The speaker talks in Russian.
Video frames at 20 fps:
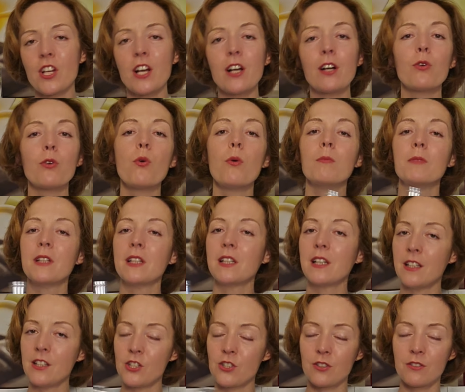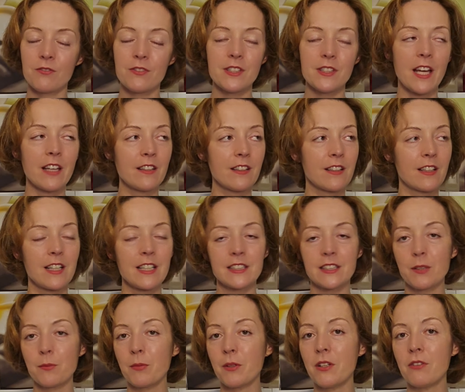огромное количество всяких
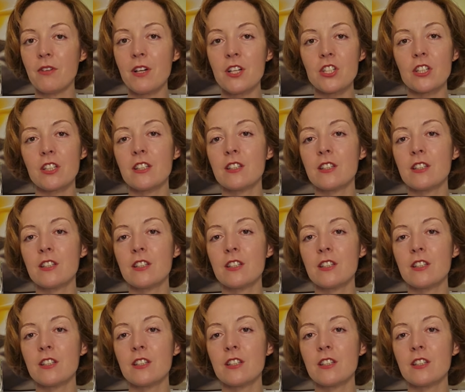разных поливашек.